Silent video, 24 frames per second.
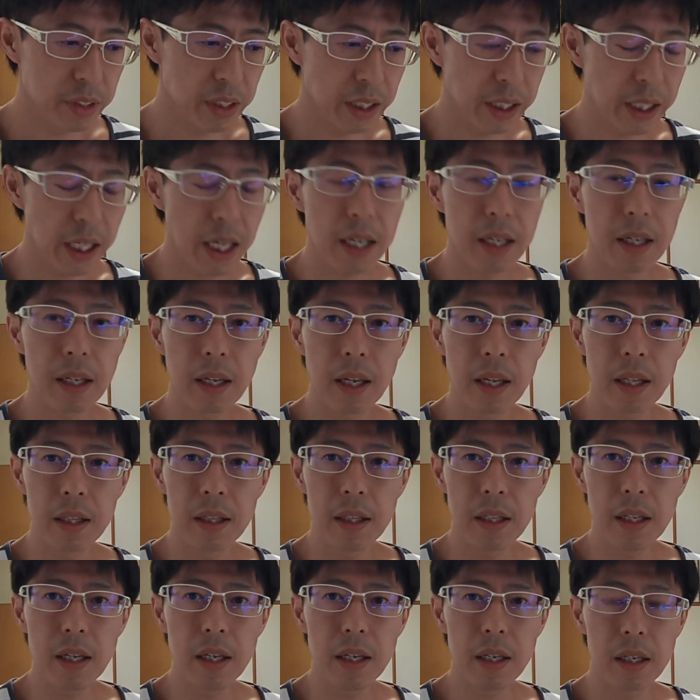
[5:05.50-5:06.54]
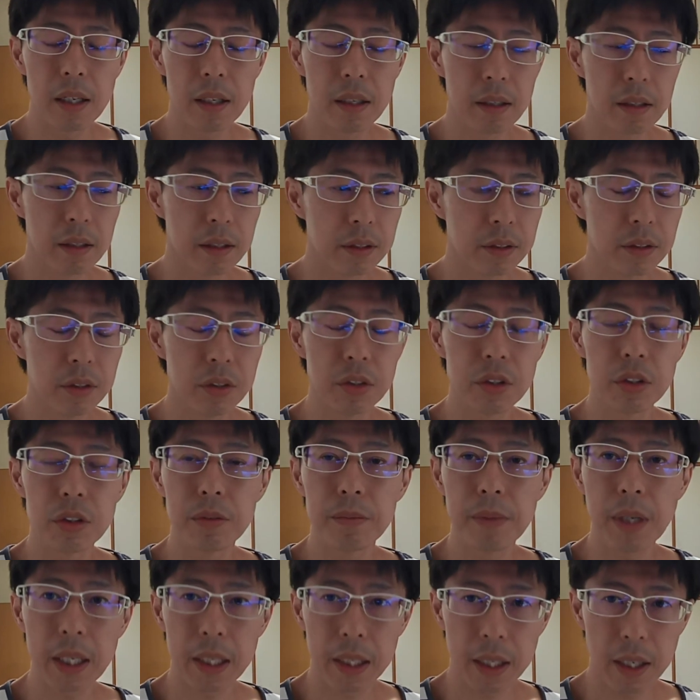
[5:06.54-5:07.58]
100件で10
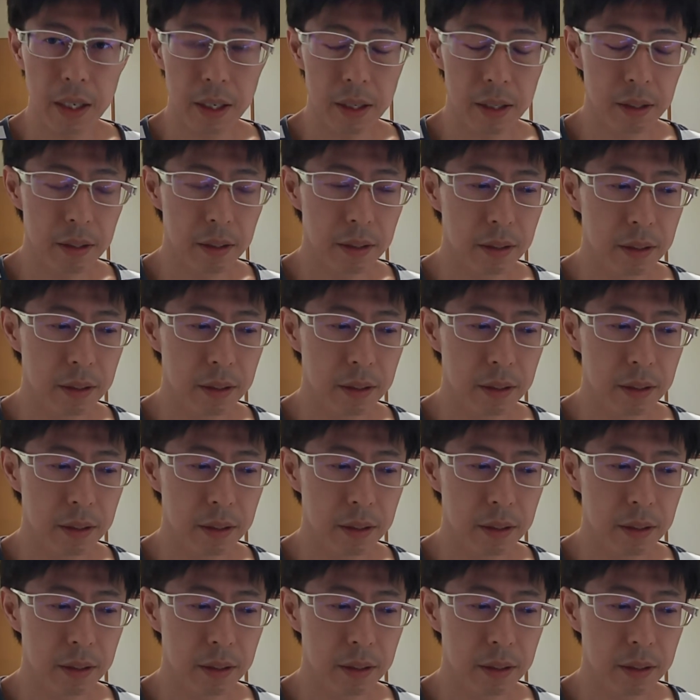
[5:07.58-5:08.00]
万円。